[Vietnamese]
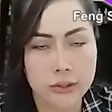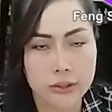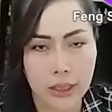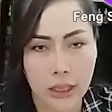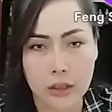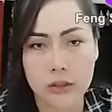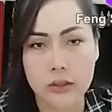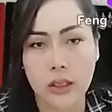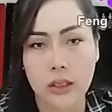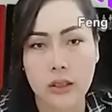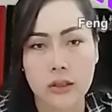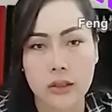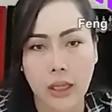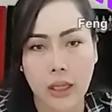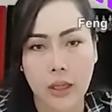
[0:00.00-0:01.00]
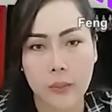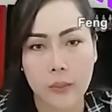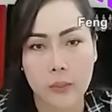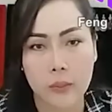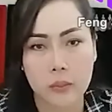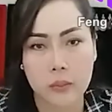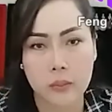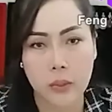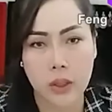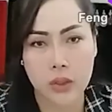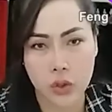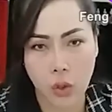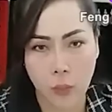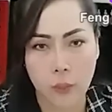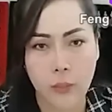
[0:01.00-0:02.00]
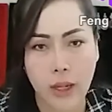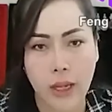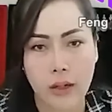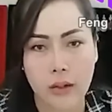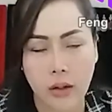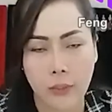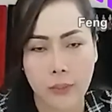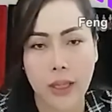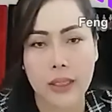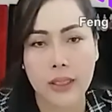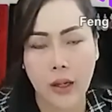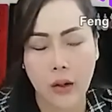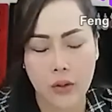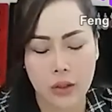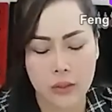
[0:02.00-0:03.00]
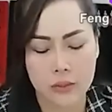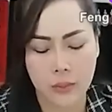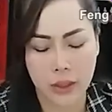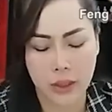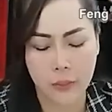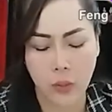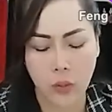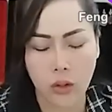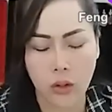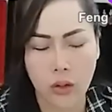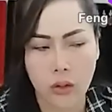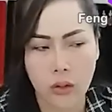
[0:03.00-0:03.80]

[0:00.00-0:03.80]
trao từ tại bên chụp à rầm ai cao năng phim bùa